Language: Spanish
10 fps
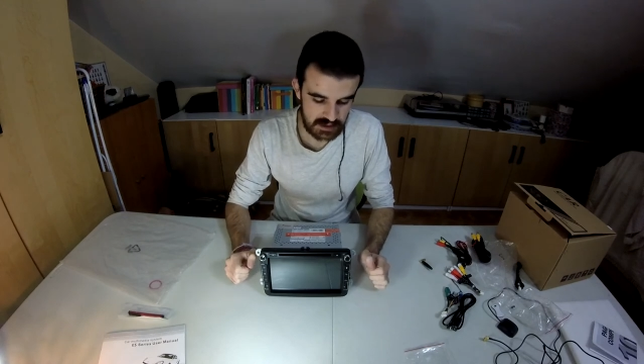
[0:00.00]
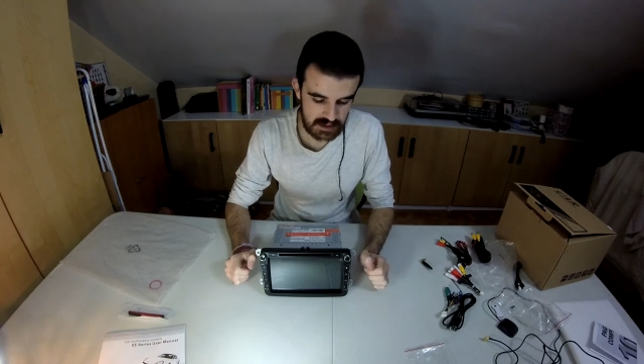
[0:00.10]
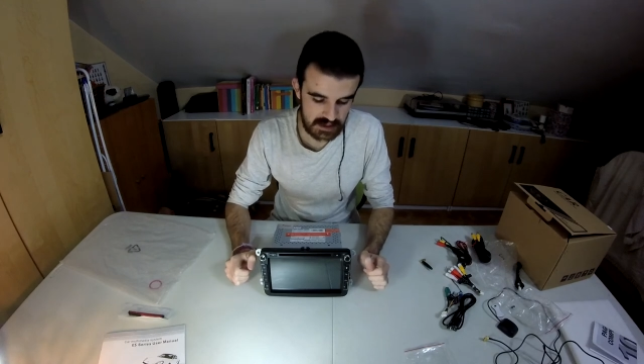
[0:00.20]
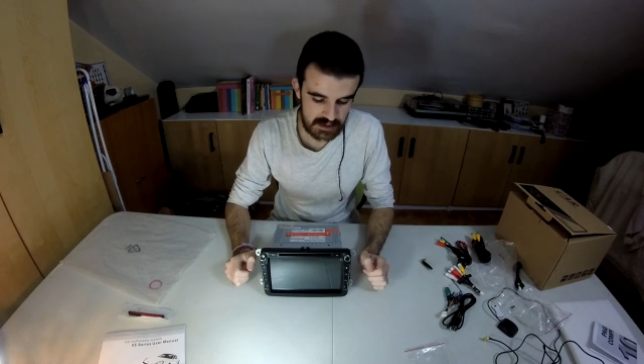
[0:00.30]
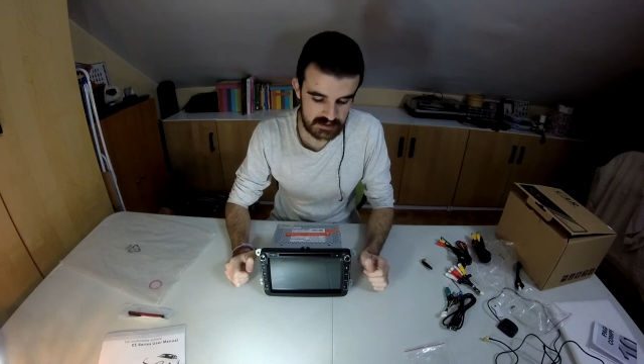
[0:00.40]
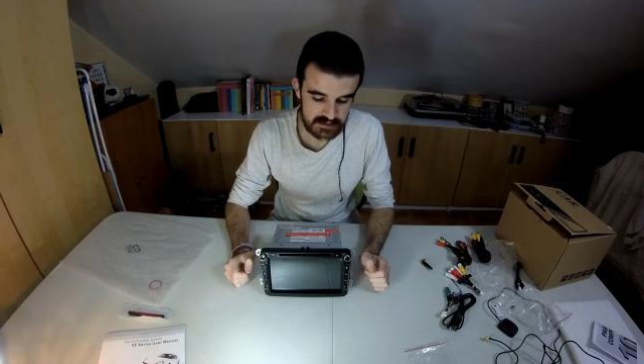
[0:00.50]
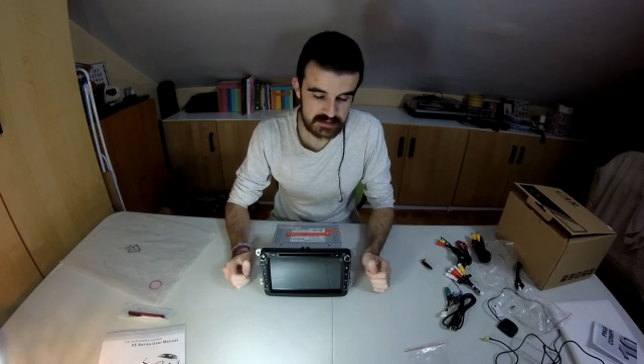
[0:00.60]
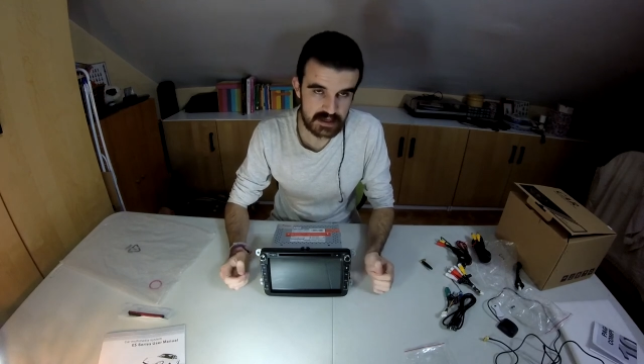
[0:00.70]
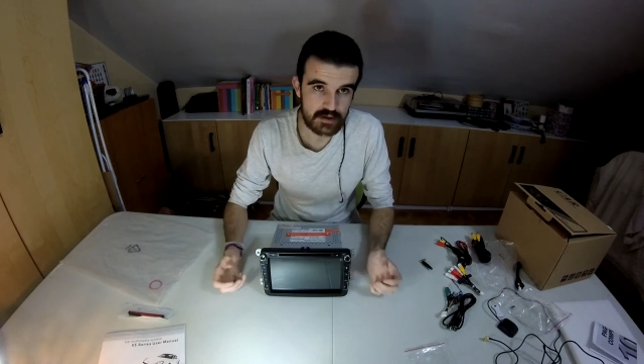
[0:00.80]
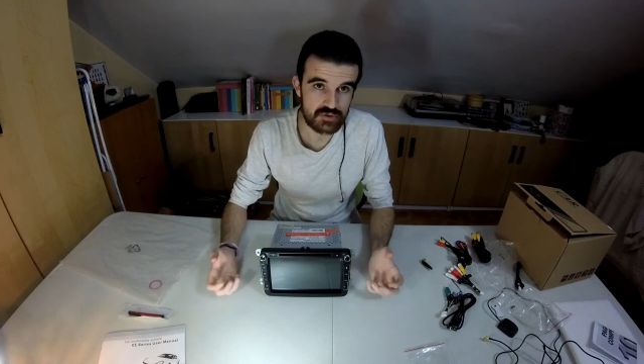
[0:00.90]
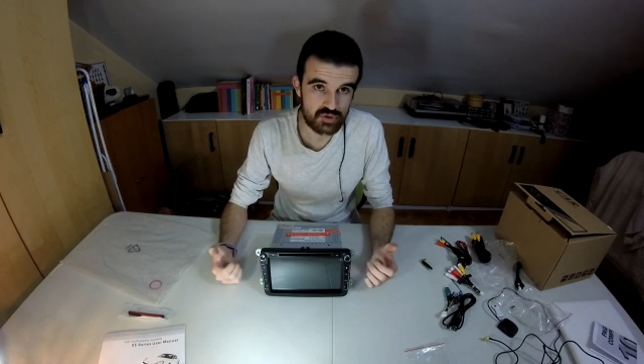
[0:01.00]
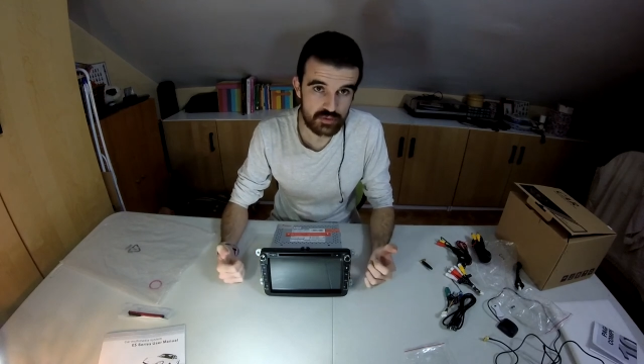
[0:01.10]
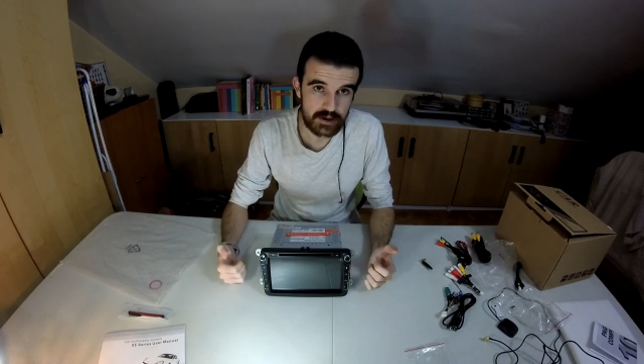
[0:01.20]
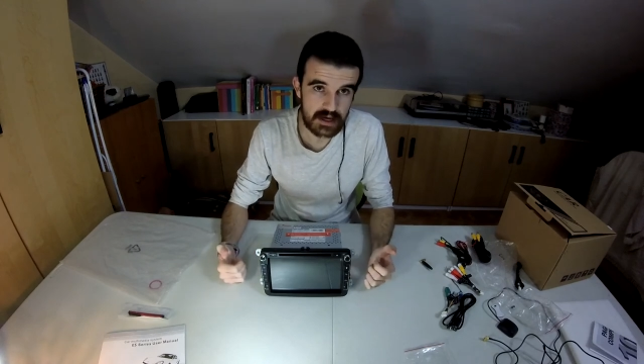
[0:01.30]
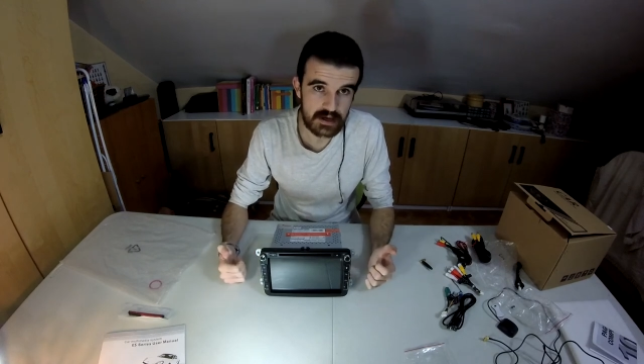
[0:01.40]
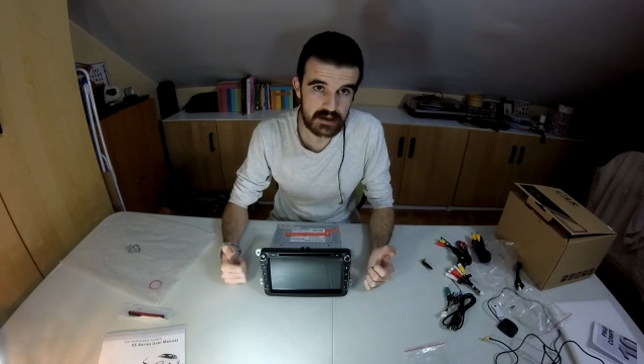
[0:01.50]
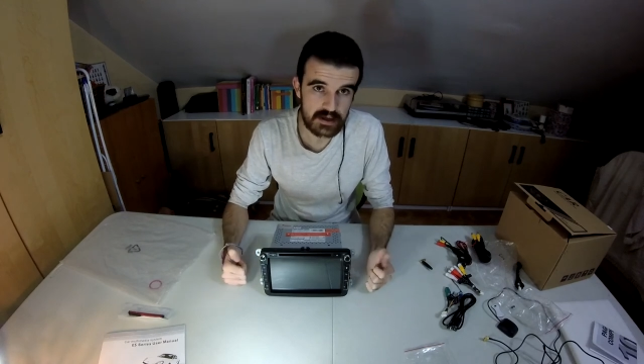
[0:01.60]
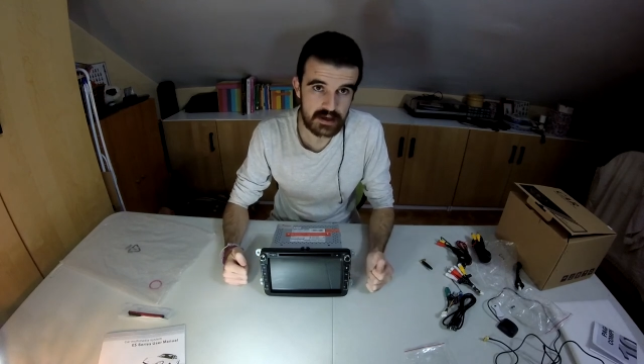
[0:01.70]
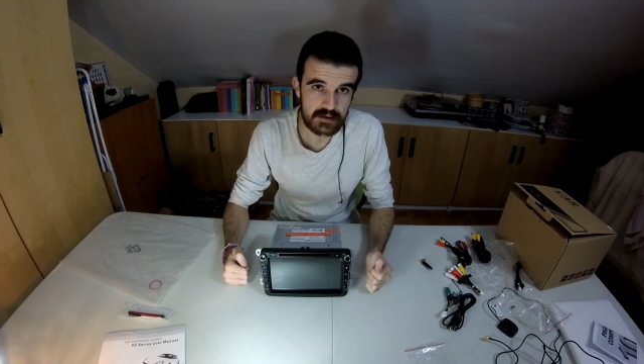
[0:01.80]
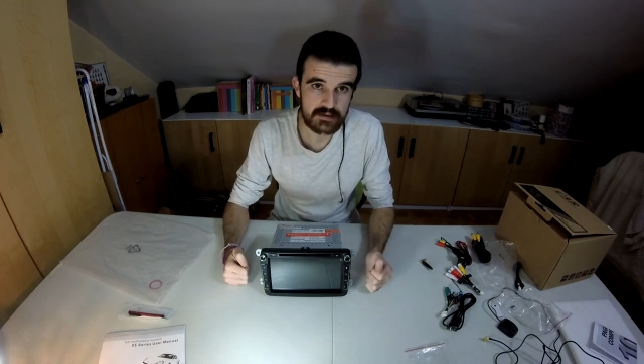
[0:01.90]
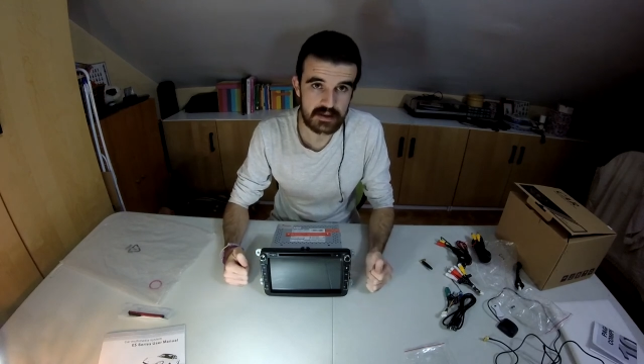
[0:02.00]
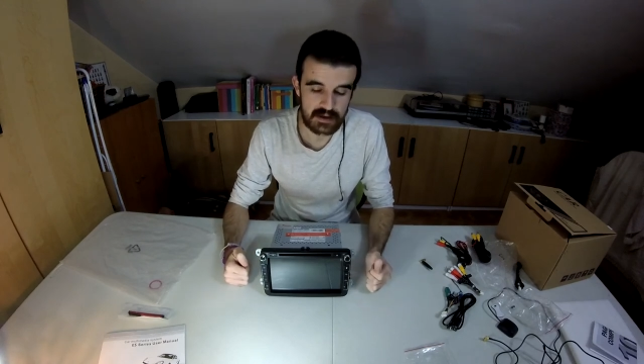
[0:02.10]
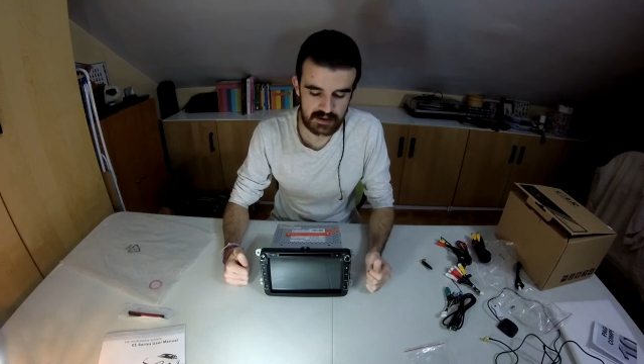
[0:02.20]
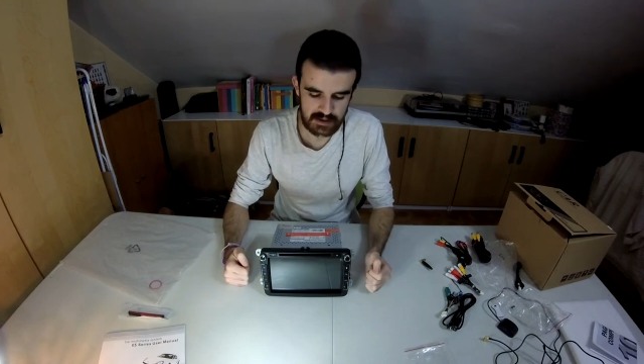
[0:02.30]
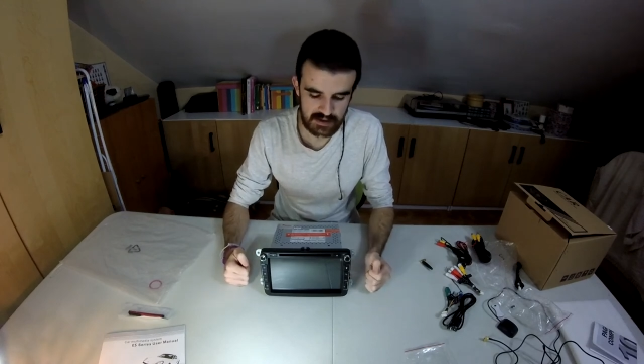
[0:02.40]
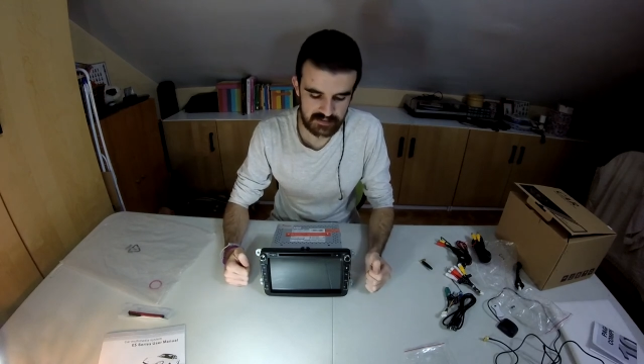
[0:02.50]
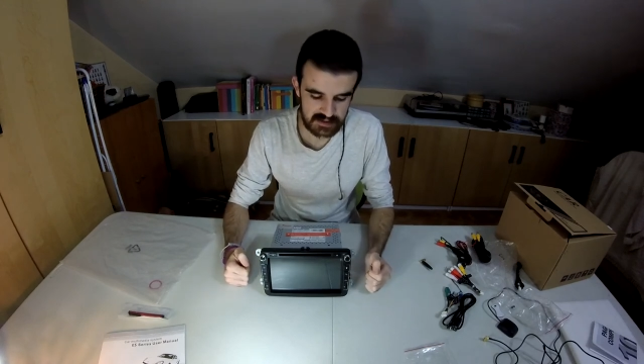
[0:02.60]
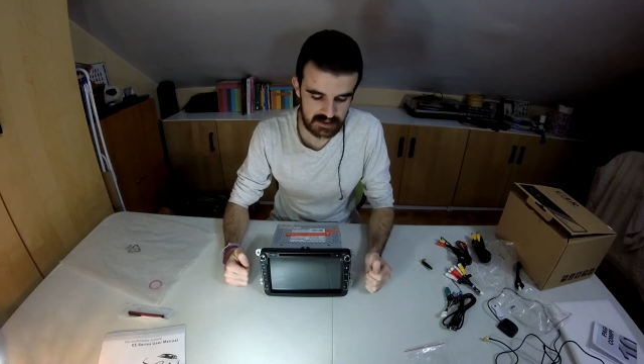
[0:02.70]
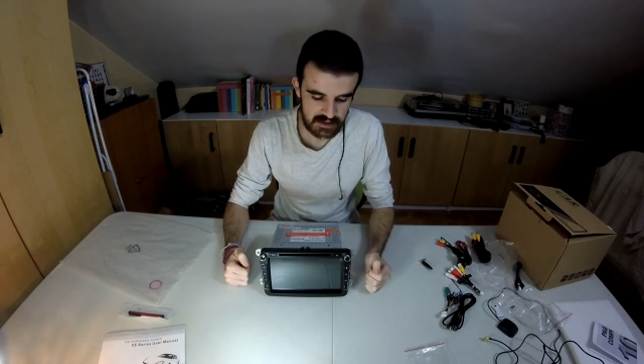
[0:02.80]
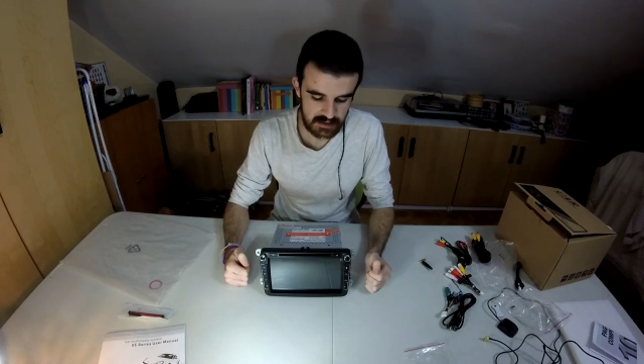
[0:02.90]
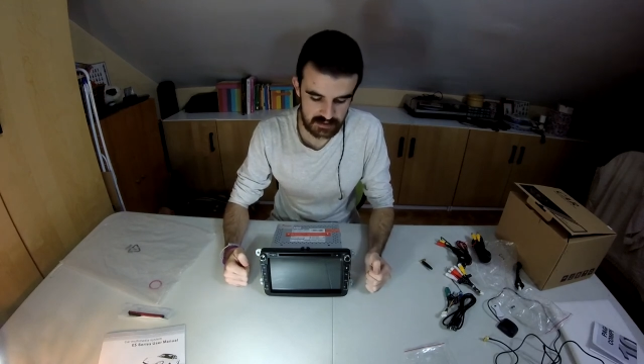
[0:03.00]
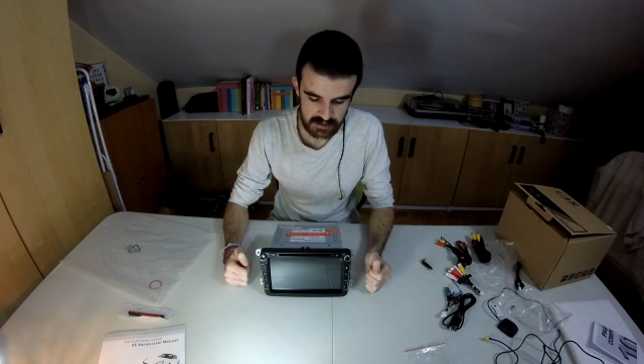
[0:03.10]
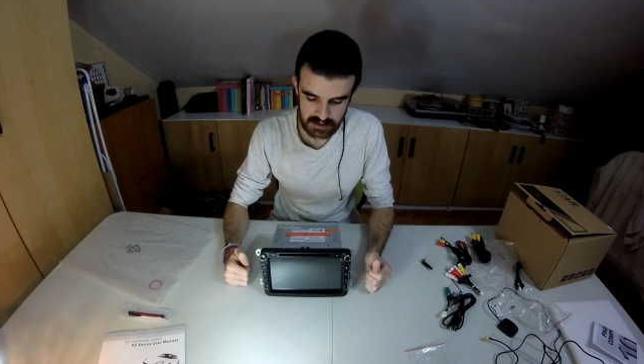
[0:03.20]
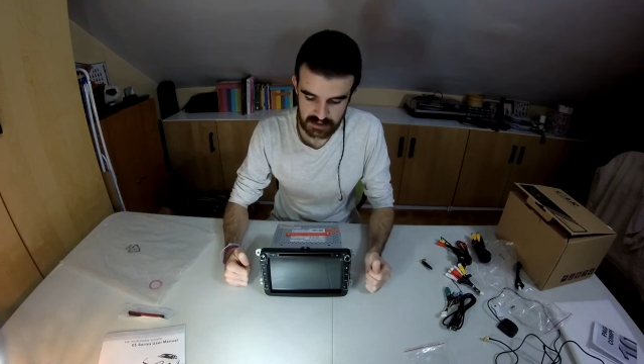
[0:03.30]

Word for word: eh, si consume energía de la batería,